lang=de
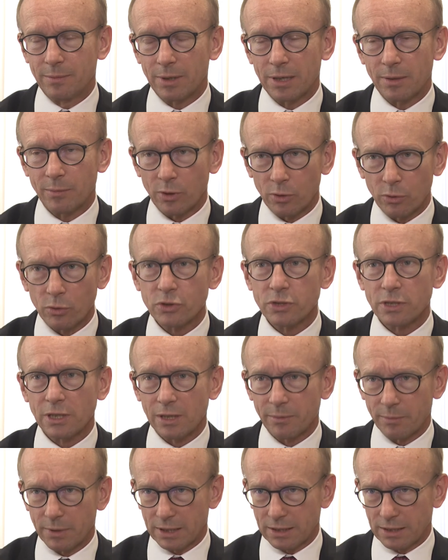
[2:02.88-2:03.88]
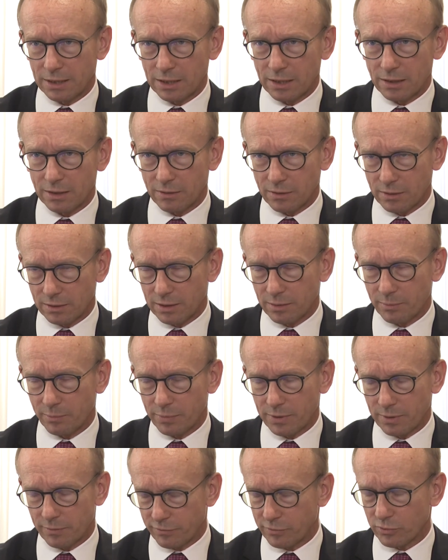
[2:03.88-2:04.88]
bei einem Großteil der Männer, äh, der,
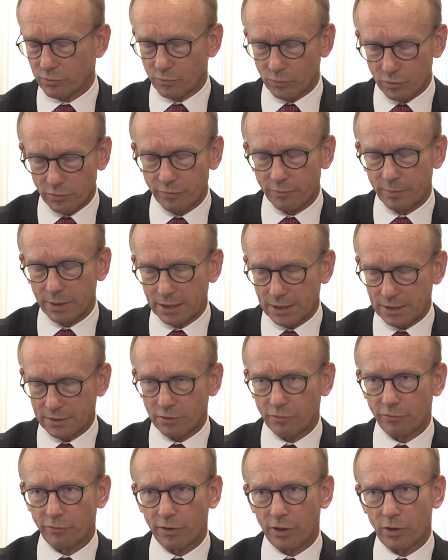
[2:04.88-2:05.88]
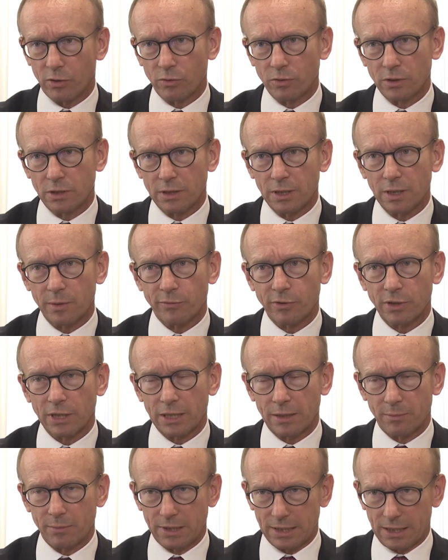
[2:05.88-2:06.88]
der, sowohl Männer als auch Frauen, innerhalb von
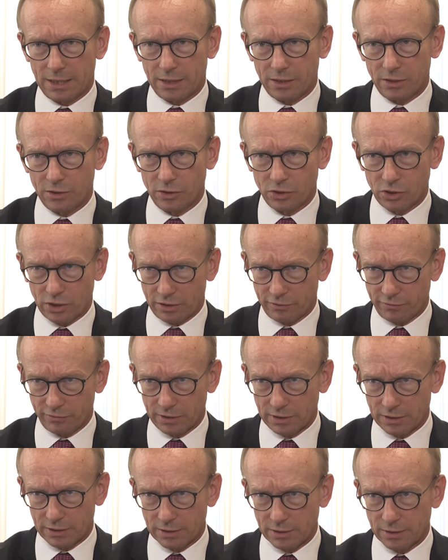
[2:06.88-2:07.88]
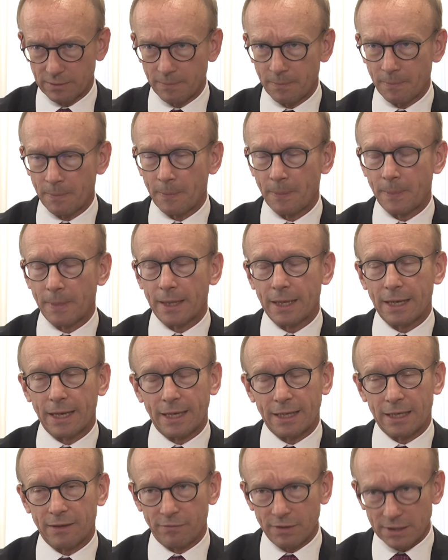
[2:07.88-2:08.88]
einem Jahr stattfindet.
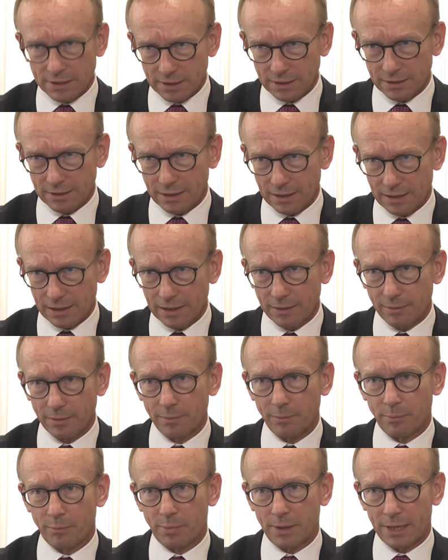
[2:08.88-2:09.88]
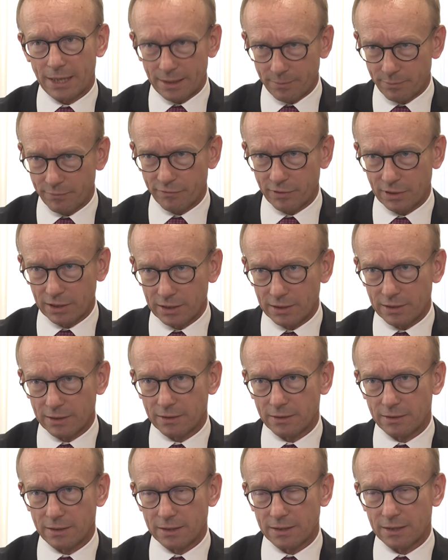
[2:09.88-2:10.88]
Ein gewisser Teil bleibt, verliert
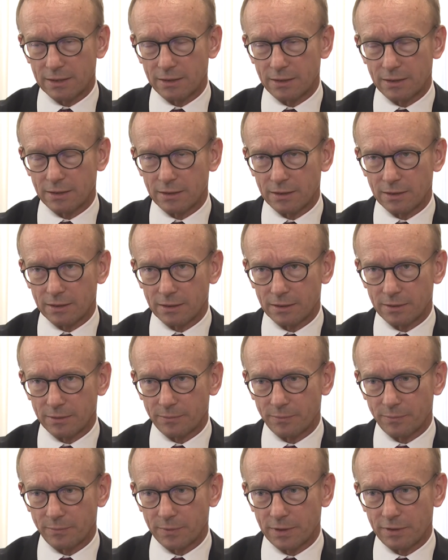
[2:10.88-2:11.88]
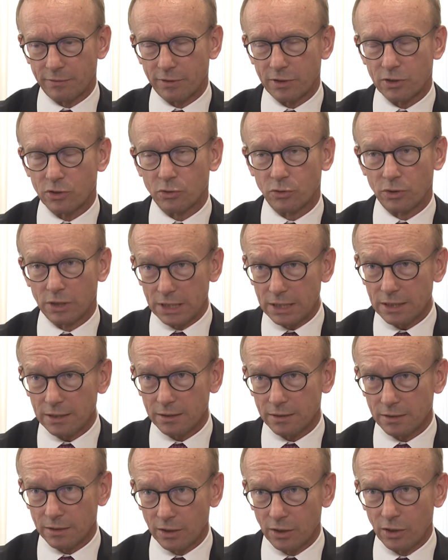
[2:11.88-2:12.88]
diese äh, Infektion
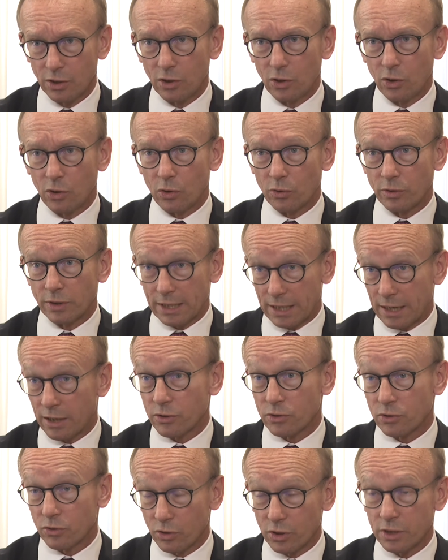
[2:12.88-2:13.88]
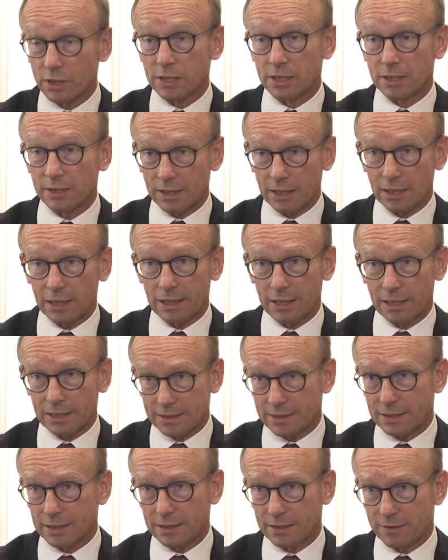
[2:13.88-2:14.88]
nicht und daraus können sich dann
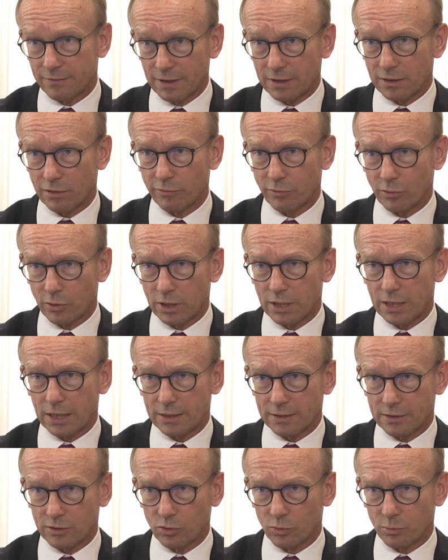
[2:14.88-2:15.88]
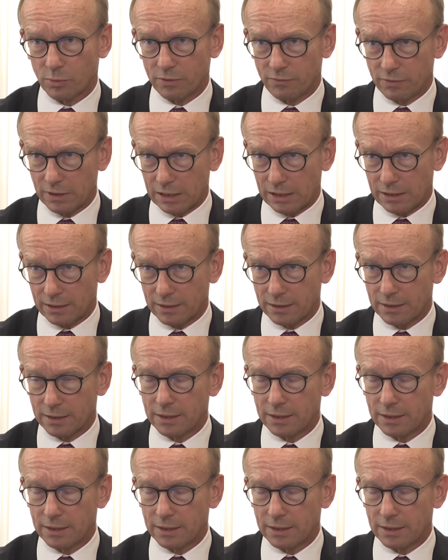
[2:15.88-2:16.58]
letztendlich in weiterer Folge entwickeln.